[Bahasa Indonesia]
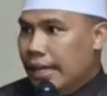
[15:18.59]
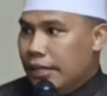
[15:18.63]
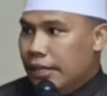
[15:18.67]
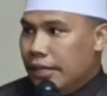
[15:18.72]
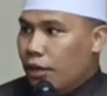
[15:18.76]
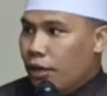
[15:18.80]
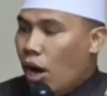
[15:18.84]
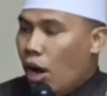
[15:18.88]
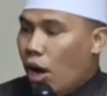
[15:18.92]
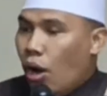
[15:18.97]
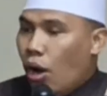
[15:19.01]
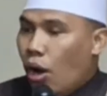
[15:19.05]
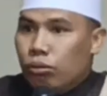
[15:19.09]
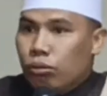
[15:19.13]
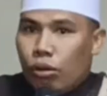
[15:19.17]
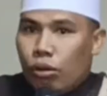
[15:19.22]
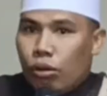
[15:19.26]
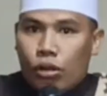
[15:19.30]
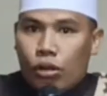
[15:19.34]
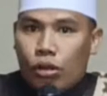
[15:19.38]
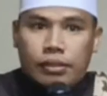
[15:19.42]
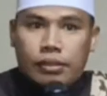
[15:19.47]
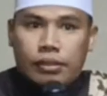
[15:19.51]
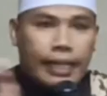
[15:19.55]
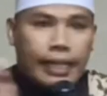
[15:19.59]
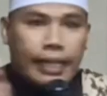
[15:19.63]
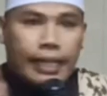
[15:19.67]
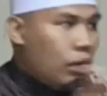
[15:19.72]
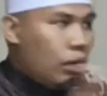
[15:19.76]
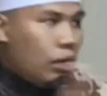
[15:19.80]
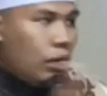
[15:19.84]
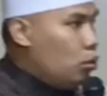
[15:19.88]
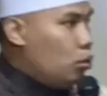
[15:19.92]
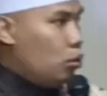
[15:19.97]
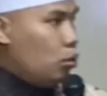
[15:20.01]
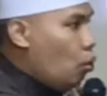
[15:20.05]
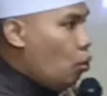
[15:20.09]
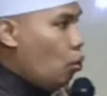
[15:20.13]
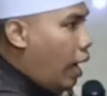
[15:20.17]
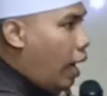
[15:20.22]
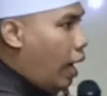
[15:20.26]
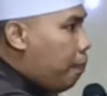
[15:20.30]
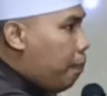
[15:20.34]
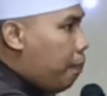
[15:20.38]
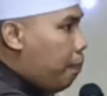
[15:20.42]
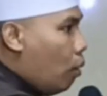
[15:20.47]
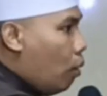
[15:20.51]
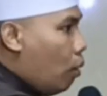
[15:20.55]
ya Allah saya duduk
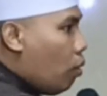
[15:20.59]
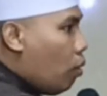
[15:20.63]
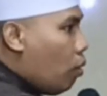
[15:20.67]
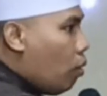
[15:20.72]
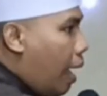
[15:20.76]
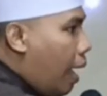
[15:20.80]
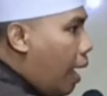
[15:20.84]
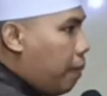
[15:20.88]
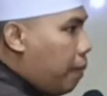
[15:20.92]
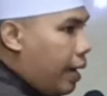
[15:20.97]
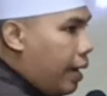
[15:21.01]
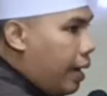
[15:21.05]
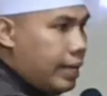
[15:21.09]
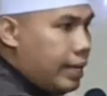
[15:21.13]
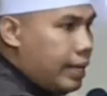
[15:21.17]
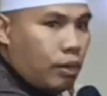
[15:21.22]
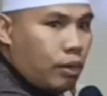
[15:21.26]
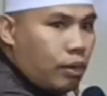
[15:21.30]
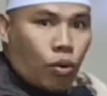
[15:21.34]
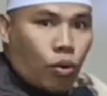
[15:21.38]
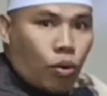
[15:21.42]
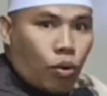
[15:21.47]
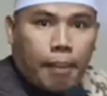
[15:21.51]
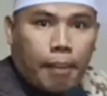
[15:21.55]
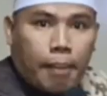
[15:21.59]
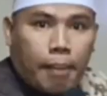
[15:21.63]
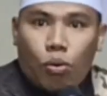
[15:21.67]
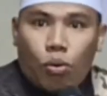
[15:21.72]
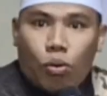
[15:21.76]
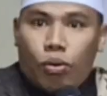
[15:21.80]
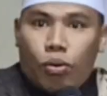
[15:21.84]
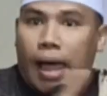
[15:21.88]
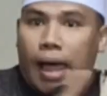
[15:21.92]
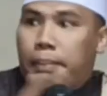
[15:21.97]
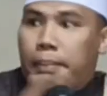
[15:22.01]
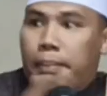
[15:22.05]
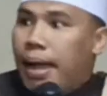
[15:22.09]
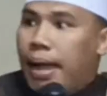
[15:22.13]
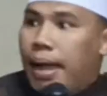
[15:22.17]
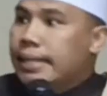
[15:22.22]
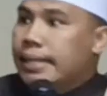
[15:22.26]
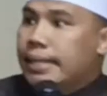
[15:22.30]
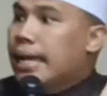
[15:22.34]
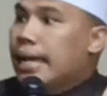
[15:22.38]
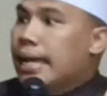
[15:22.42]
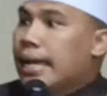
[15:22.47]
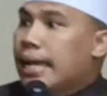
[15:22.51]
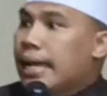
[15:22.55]
sama ulama ini ulama-ulama yang